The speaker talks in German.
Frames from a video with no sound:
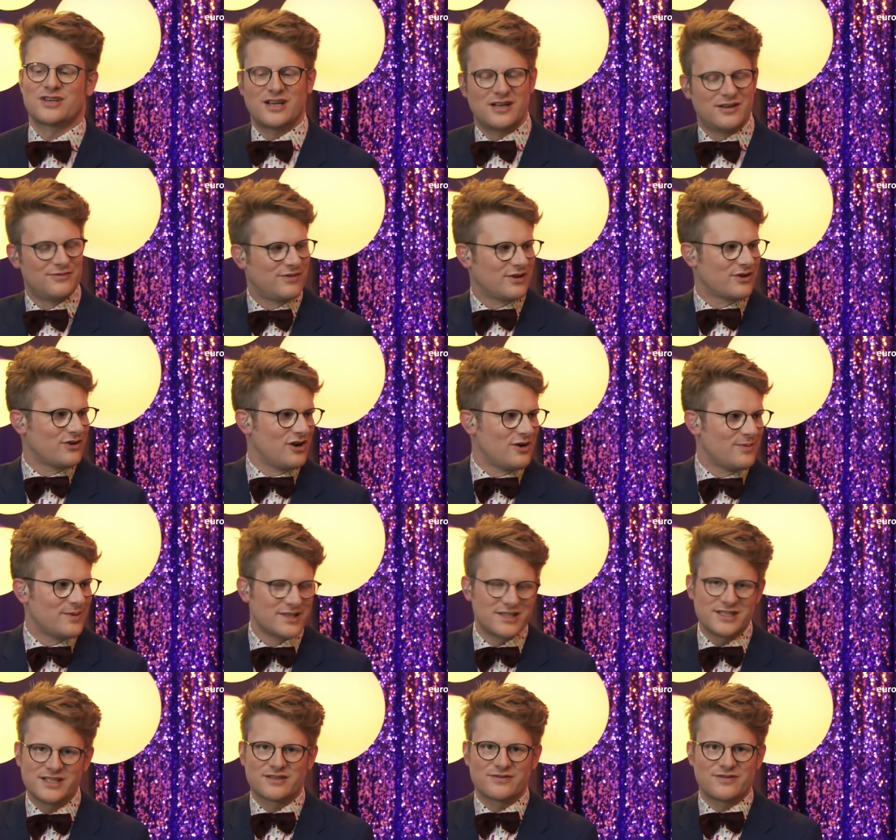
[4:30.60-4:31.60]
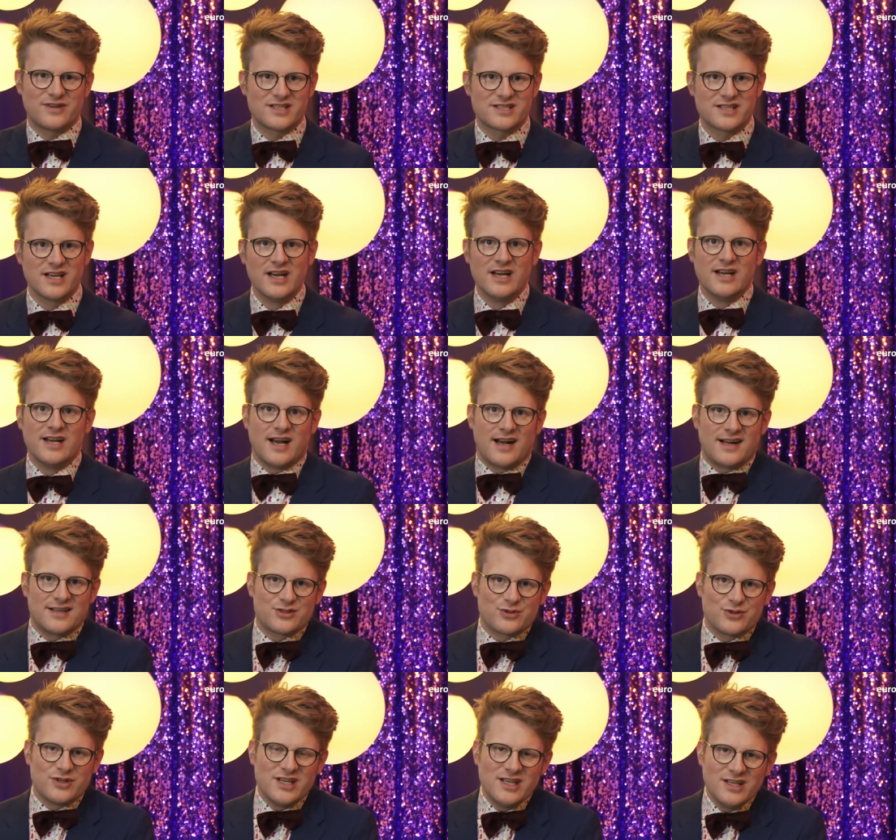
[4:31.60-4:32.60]
er verkörpert irgendwas.
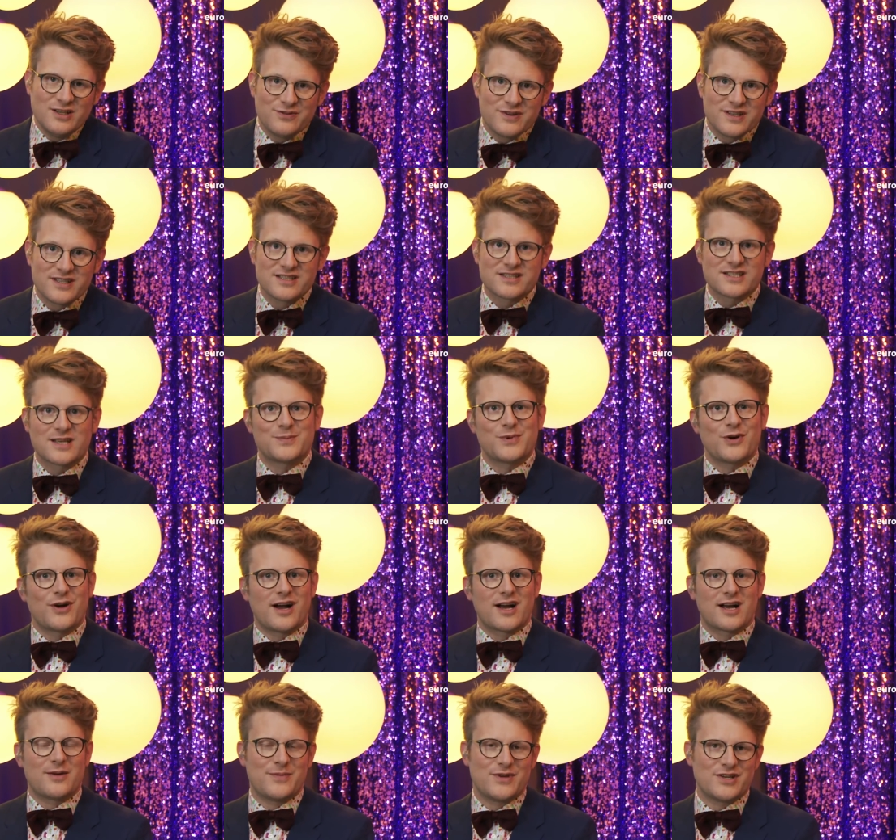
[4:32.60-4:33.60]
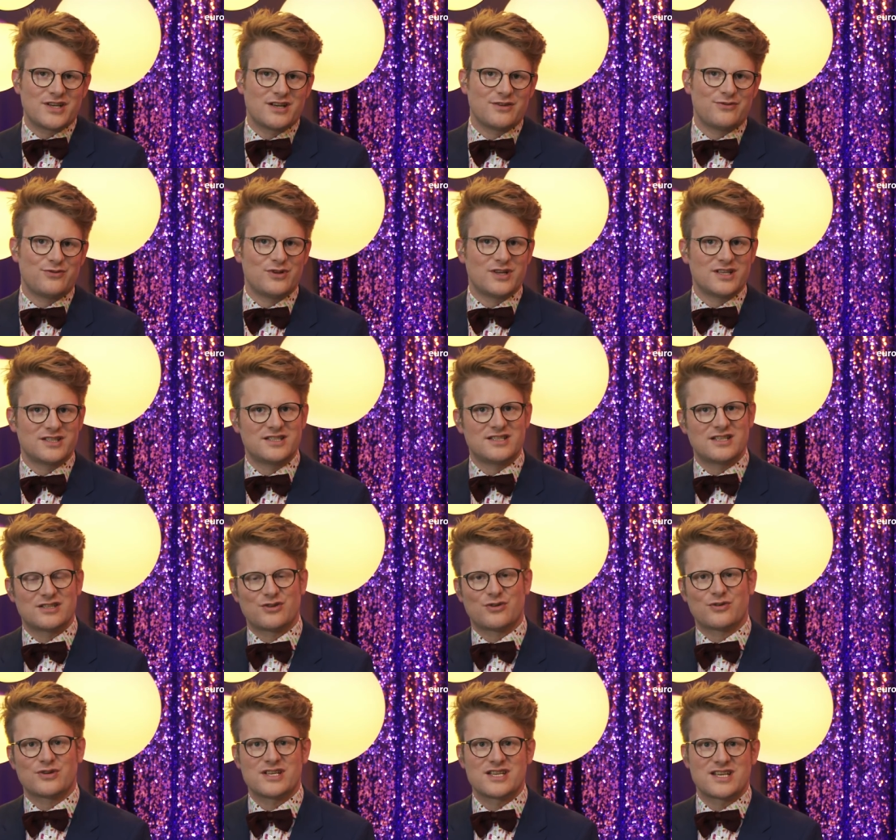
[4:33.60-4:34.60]
Also ich finde, es gibt auch Argumente dafür, dass dieser
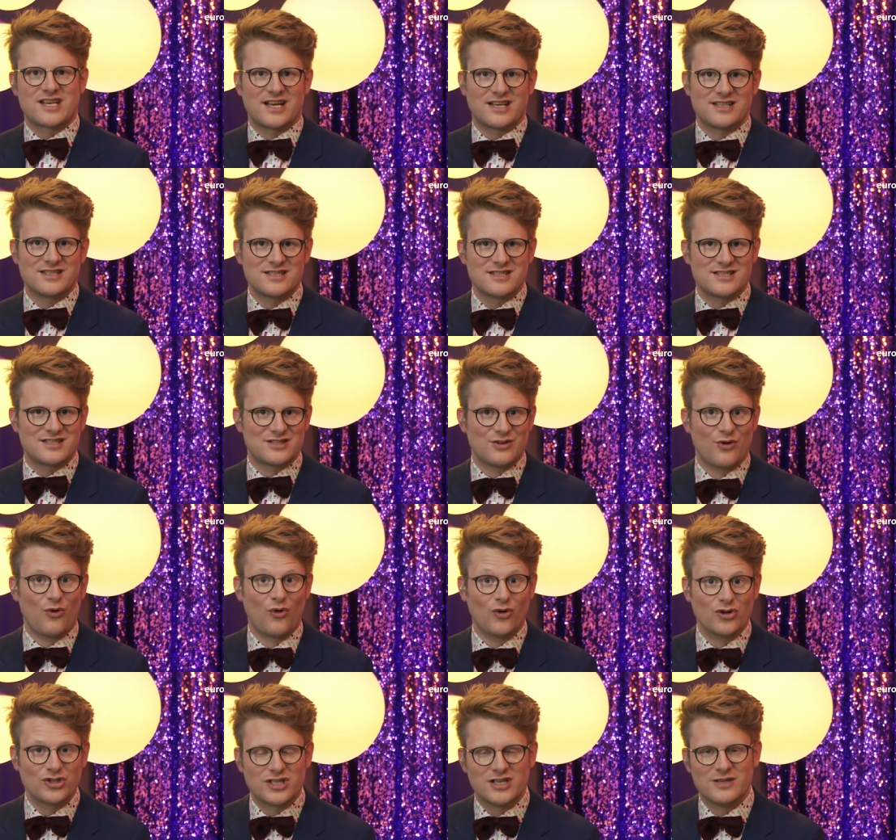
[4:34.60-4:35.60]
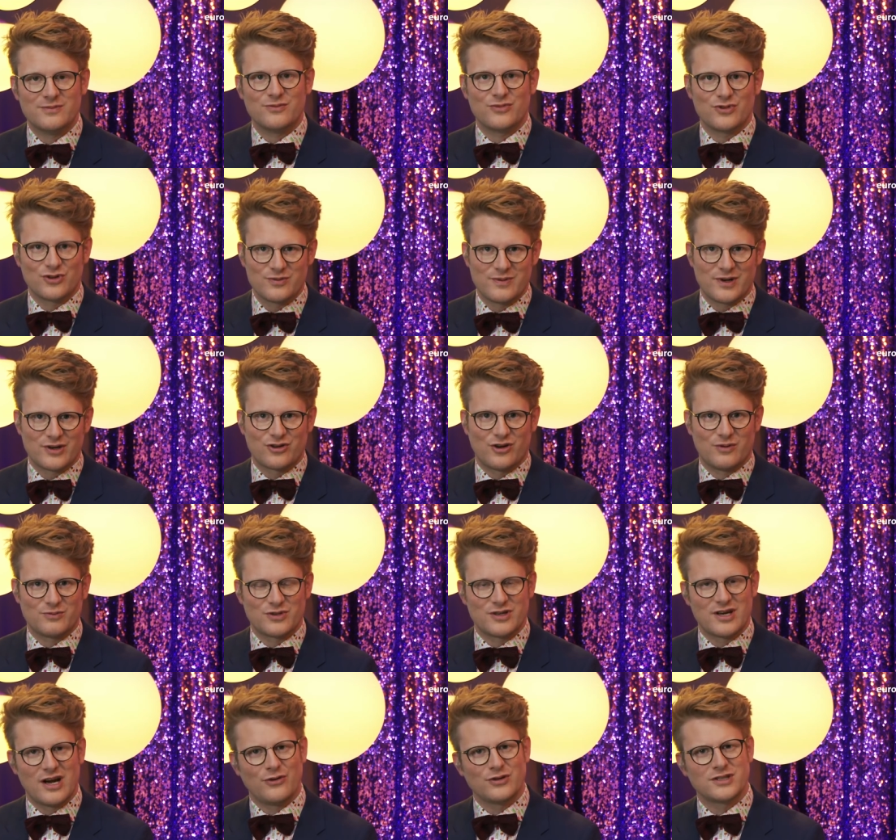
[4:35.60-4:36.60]
Song nicht ganz so schlimm rüberkommt.
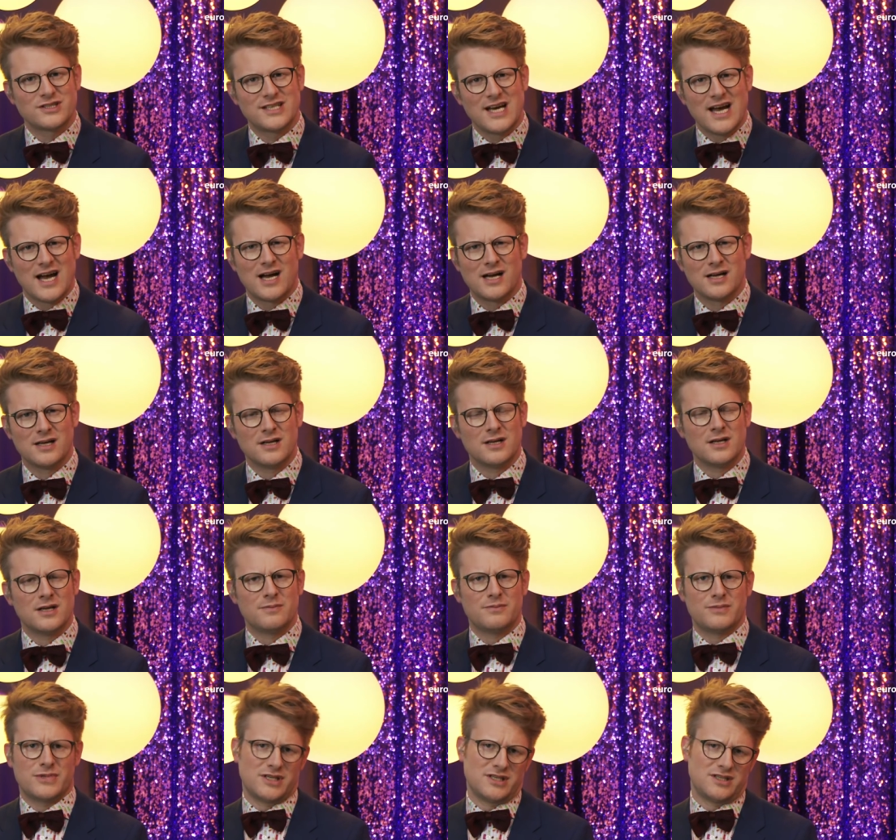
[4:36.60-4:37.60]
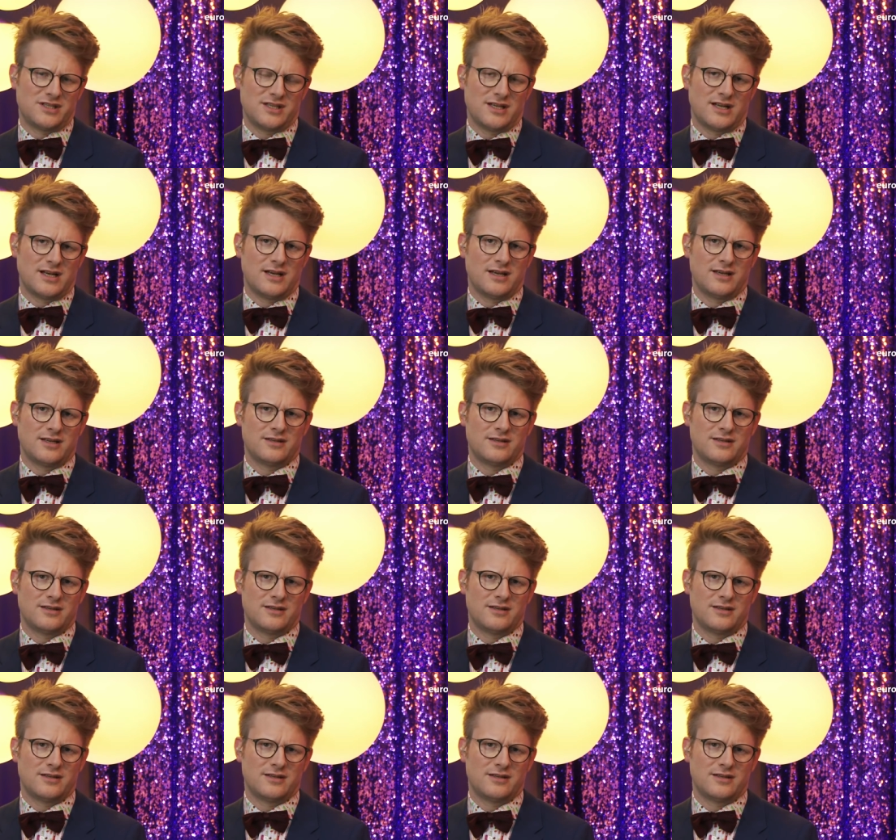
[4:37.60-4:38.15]
Und auch da bin ich nicht allein.